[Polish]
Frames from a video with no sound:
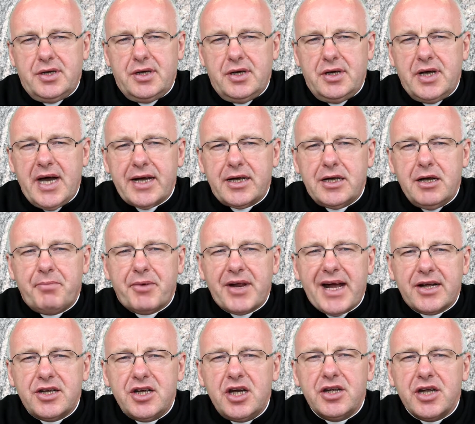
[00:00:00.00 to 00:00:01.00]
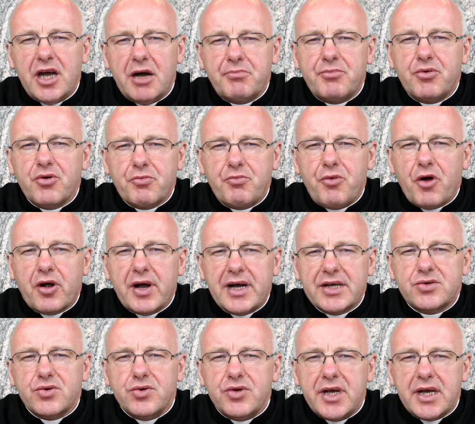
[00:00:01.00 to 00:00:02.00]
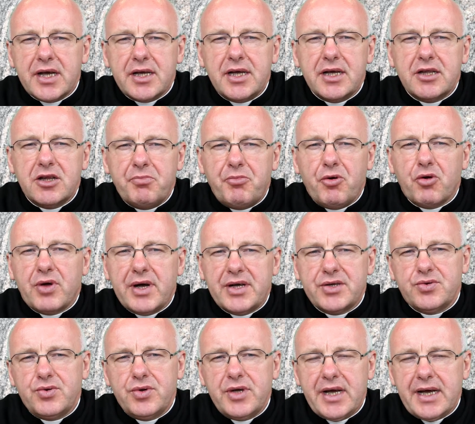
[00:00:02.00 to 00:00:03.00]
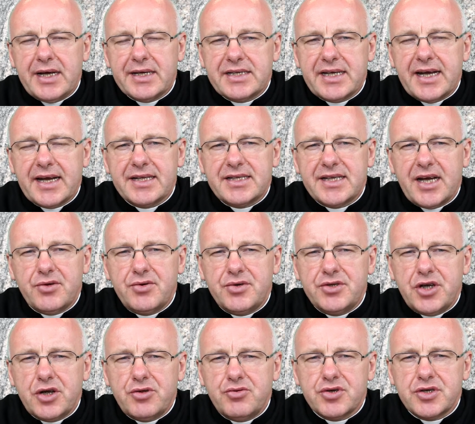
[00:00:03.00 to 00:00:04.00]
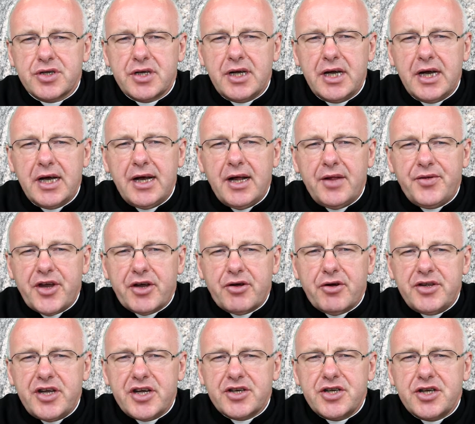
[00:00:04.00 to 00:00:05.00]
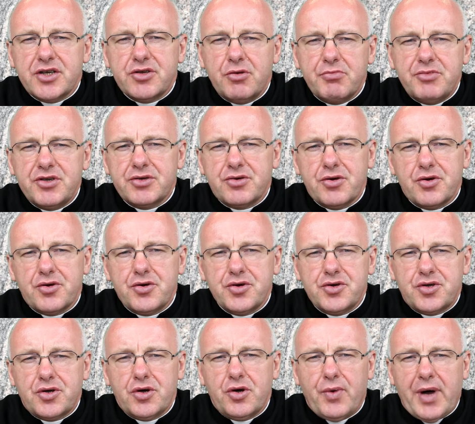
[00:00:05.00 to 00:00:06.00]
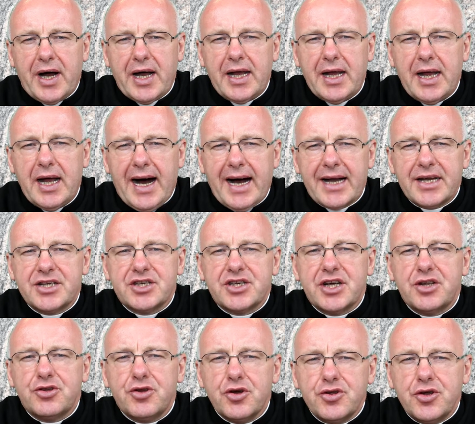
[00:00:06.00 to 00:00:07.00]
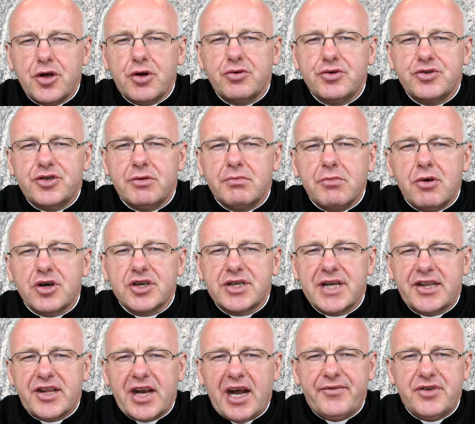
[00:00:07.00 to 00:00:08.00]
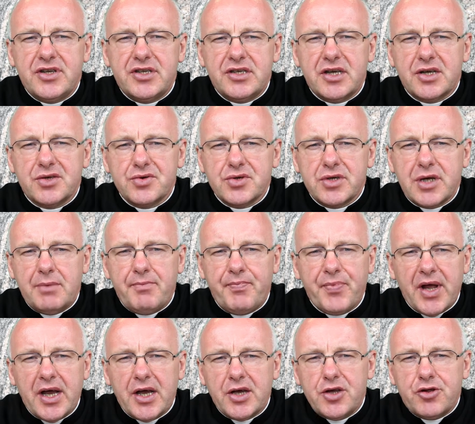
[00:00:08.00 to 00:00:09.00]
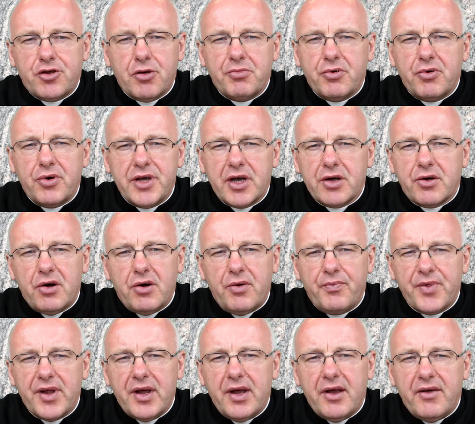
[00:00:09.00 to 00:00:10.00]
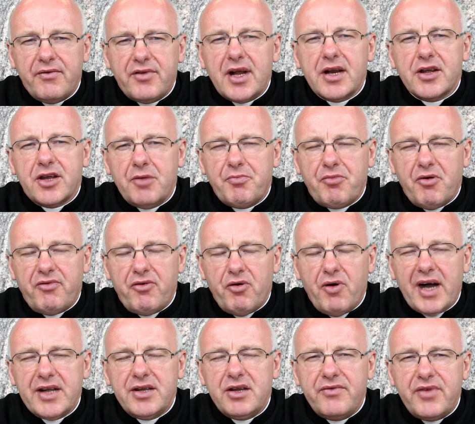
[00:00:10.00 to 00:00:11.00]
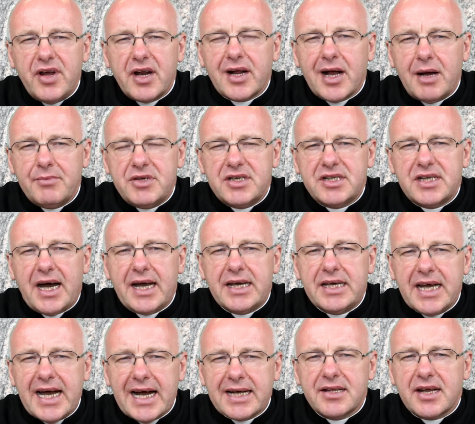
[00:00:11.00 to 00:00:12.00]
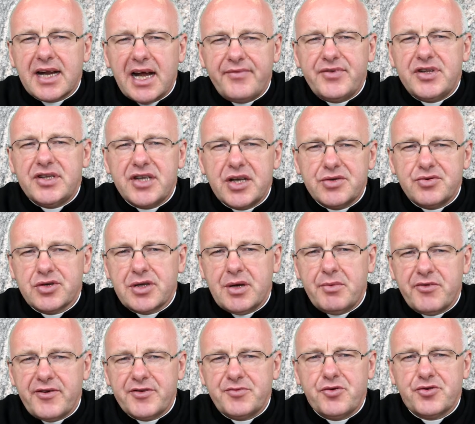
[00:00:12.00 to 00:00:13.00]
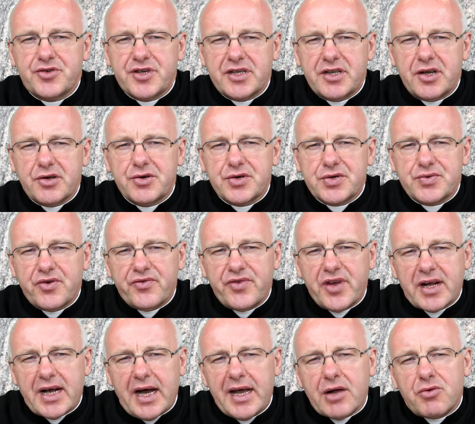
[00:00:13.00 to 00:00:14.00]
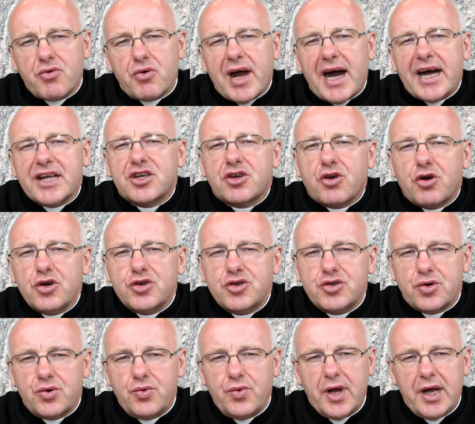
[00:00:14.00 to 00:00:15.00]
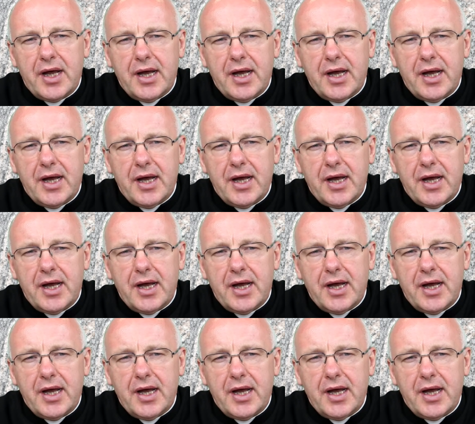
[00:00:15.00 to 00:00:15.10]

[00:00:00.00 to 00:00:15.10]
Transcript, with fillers: jakie pragnienia Bóg pokazuje, kiedy pokazuje serca ludzi, którzy niekoniecznie są blisko Kościoła ale że do tych ludzi można trafić z Jezusem i to było jego wielkie powołanie i wielka misja. Jak trafić z Jezusem do współczesnego człowieka? Jak ukochać Kościół